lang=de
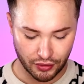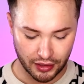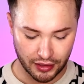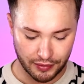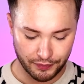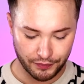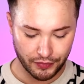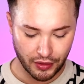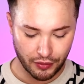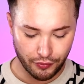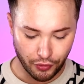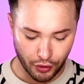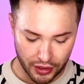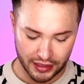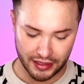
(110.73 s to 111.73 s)
eine
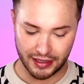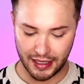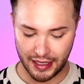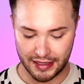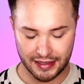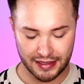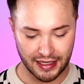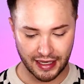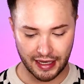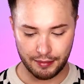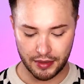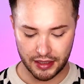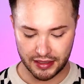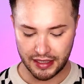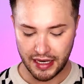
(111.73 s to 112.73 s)

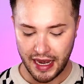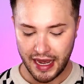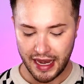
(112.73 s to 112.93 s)
Feuchtigkeitscreme ist.